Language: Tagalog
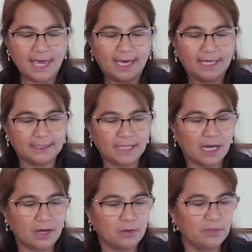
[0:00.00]
And
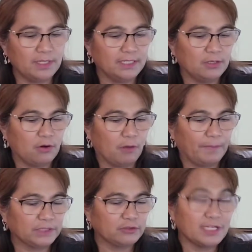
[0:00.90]
now,
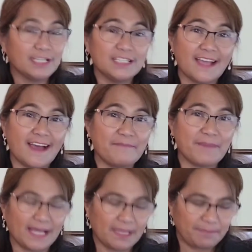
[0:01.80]
Open ko na siya
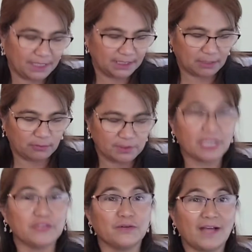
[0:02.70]
para ipakita ko sa
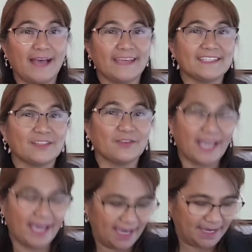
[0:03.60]
inyo guys.
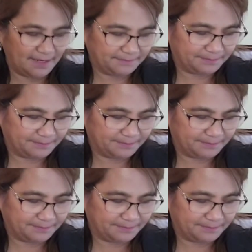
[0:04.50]
Okay?